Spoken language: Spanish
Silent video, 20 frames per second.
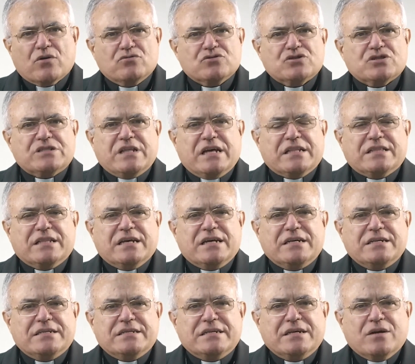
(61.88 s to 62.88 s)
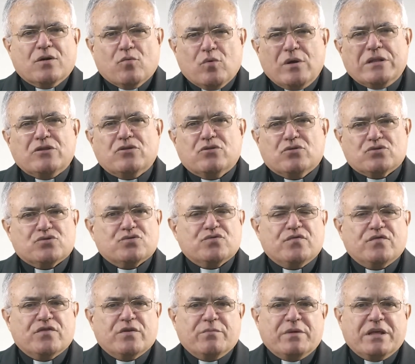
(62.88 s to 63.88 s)
constata cuánto
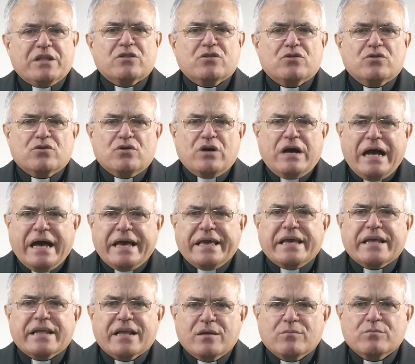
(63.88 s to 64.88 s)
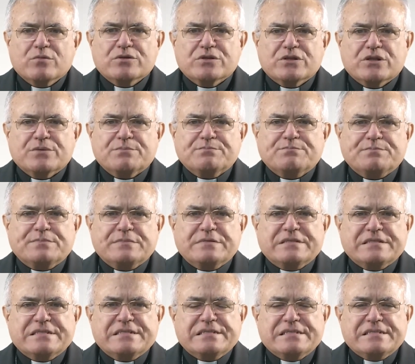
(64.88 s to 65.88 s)
sufrimiento hay en el mundo.
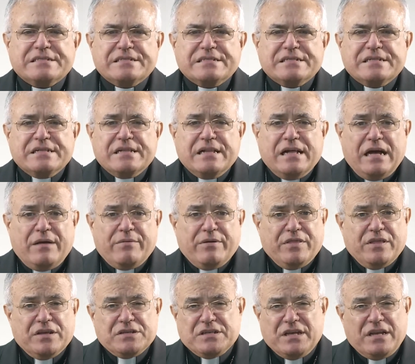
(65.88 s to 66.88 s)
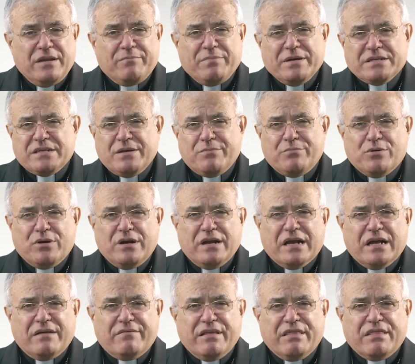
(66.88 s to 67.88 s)
A veces se le pasa por
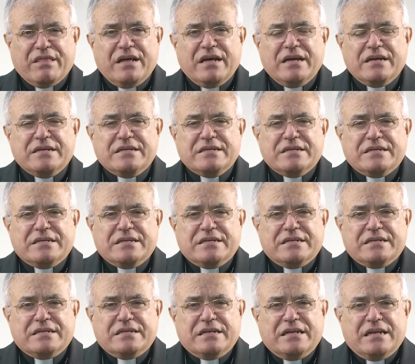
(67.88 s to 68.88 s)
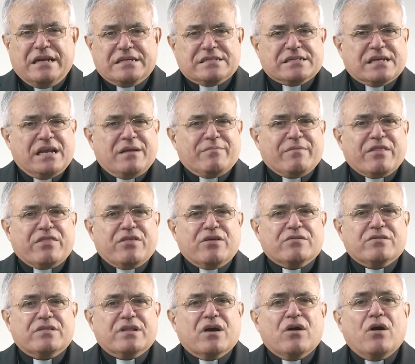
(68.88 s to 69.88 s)
la cabeza la
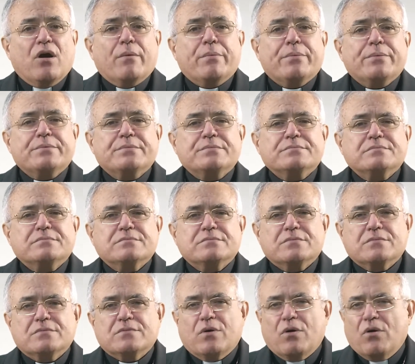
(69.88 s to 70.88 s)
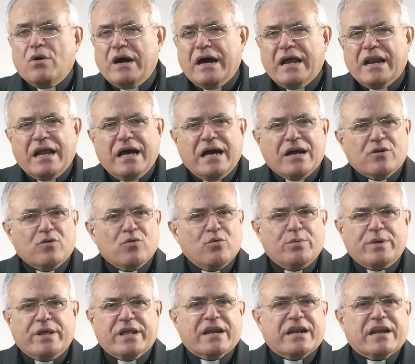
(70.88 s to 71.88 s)
exclamación de Job, ojalá no
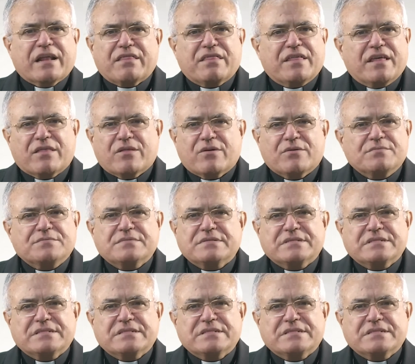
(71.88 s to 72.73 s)
hubiera nacido